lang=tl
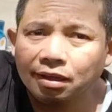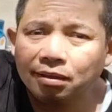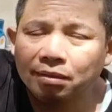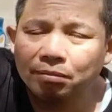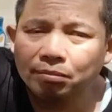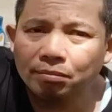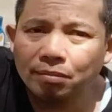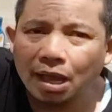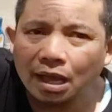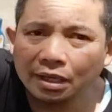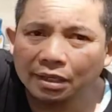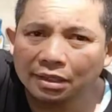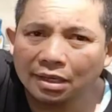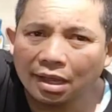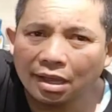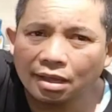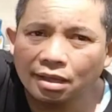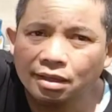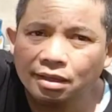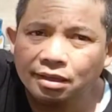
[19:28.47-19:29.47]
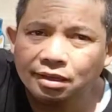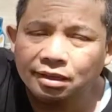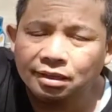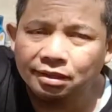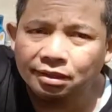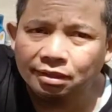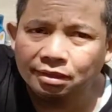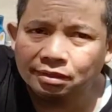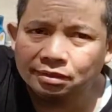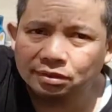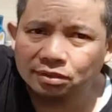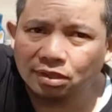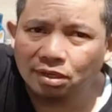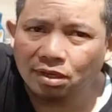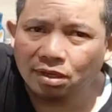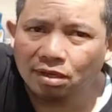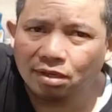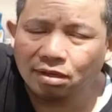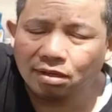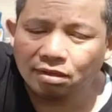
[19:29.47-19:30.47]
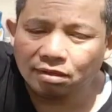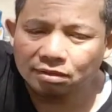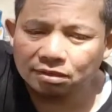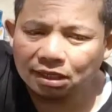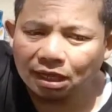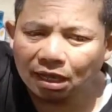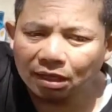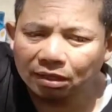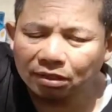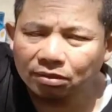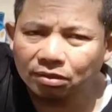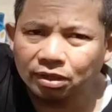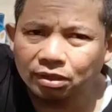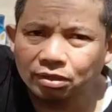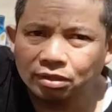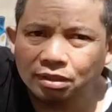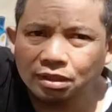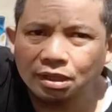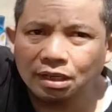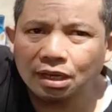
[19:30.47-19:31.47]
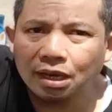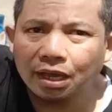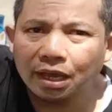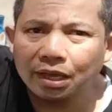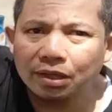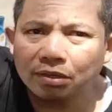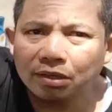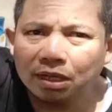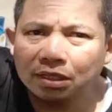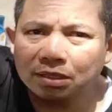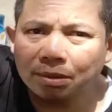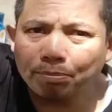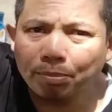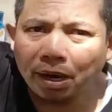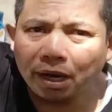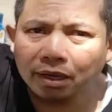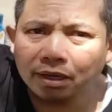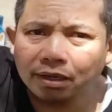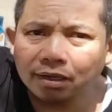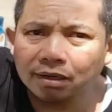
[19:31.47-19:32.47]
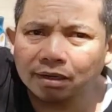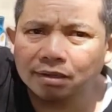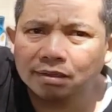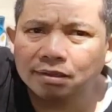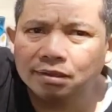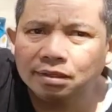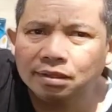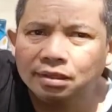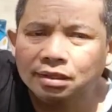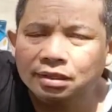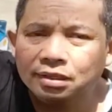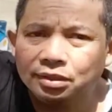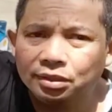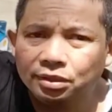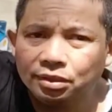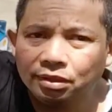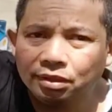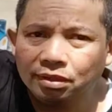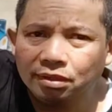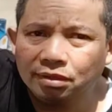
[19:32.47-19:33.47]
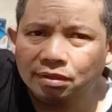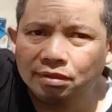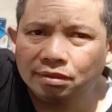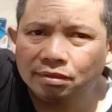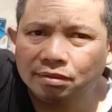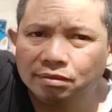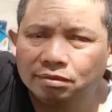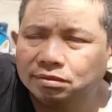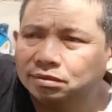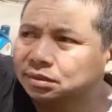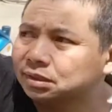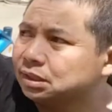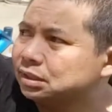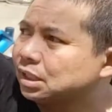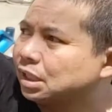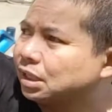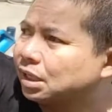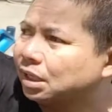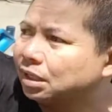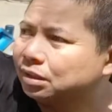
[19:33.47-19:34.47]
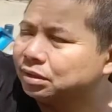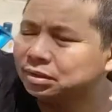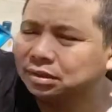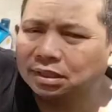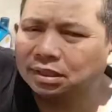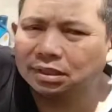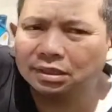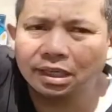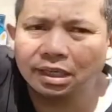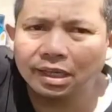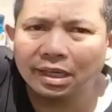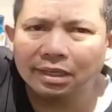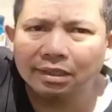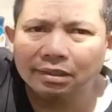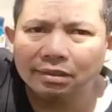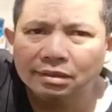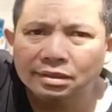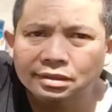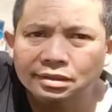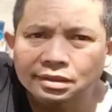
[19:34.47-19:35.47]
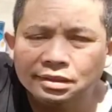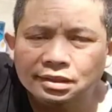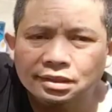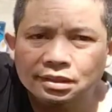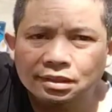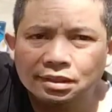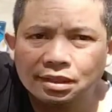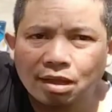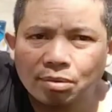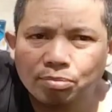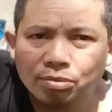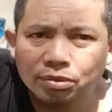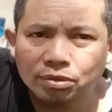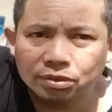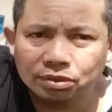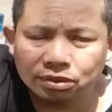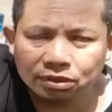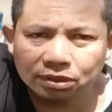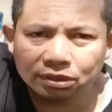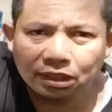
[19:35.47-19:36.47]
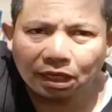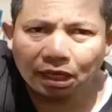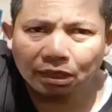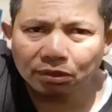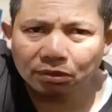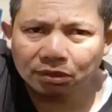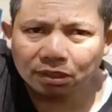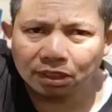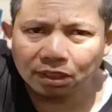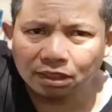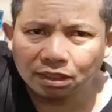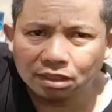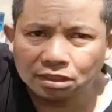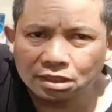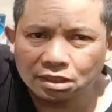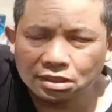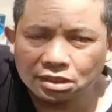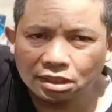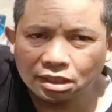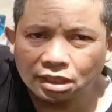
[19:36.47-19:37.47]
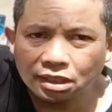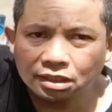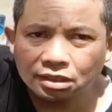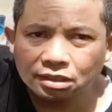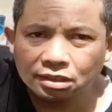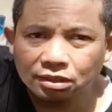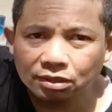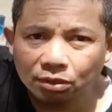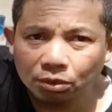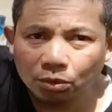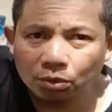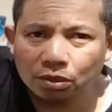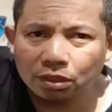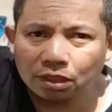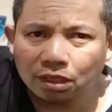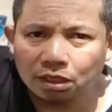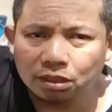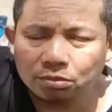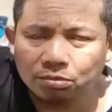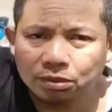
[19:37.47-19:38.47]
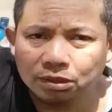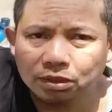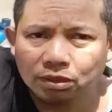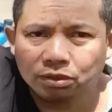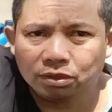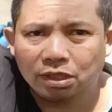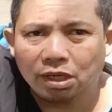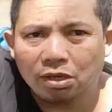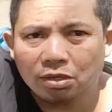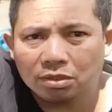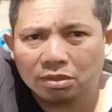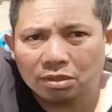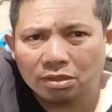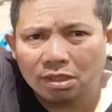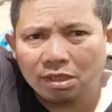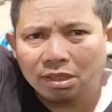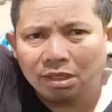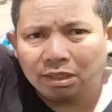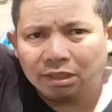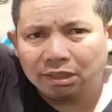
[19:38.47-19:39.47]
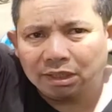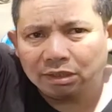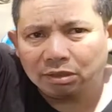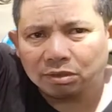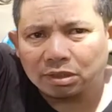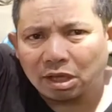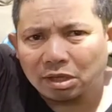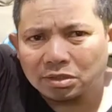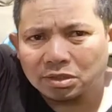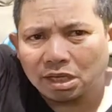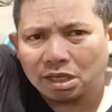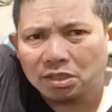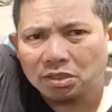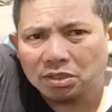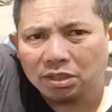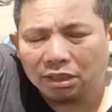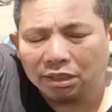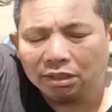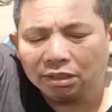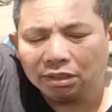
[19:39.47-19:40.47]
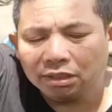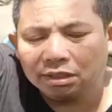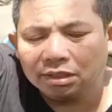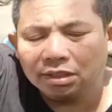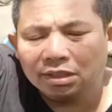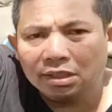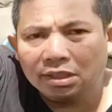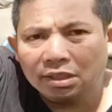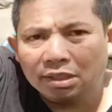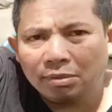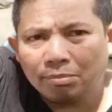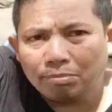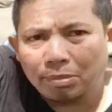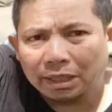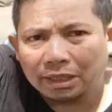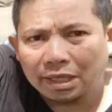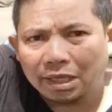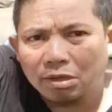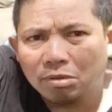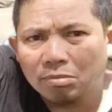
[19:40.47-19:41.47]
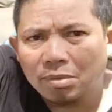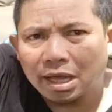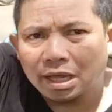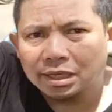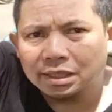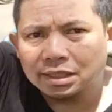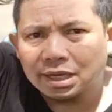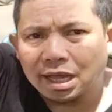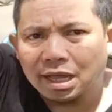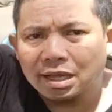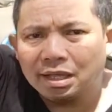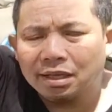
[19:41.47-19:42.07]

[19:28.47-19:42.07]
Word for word: makina. So sa kanyo ngayon, ilalagay niyo lang sa park yung sasak sasakyan. Tapos sa kanya chichikin. Yun yung sa transmission. Ngayon, dito tayo sa engine, patay yung makina,